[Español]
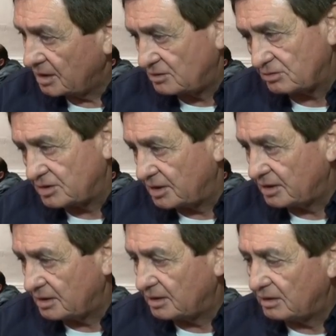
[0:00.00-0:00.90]
eso sí,
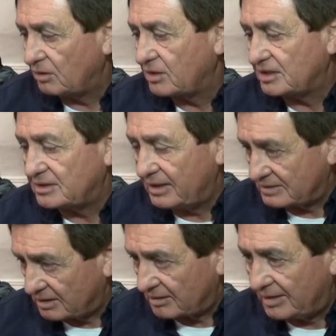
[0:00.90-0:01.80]
eh, lo que es en
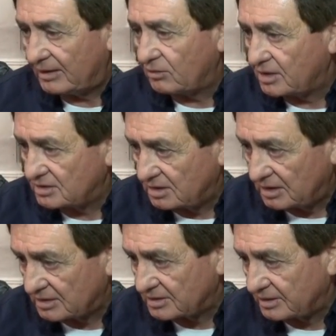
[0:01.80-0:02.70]
la central, lo que es
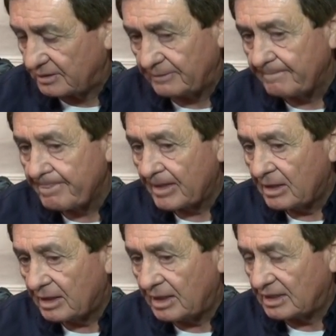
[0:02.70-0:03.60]
en las, eh,
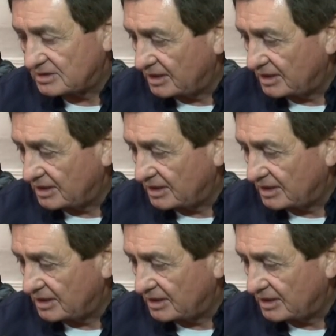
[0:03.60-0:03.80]
en las